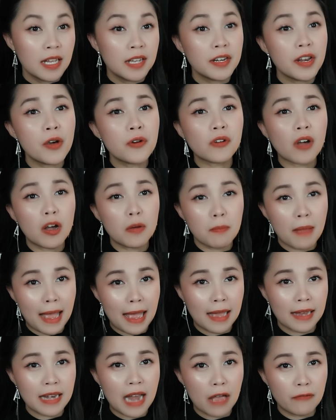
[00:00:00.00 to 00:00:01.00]
Nếu con
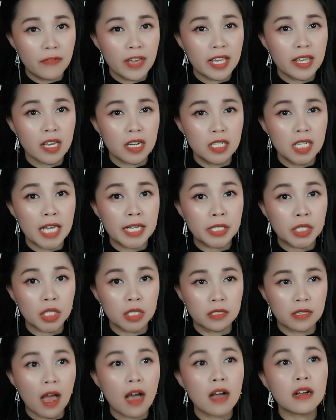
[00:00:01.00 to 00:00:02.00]
ma đã viết chữ lên
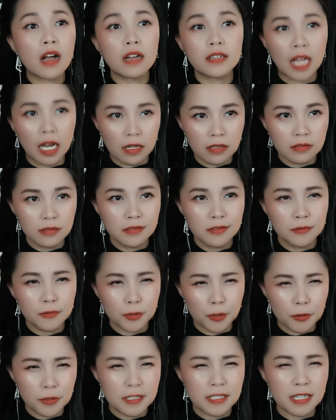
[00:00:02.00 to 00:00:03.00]
tường đó có thật, tôi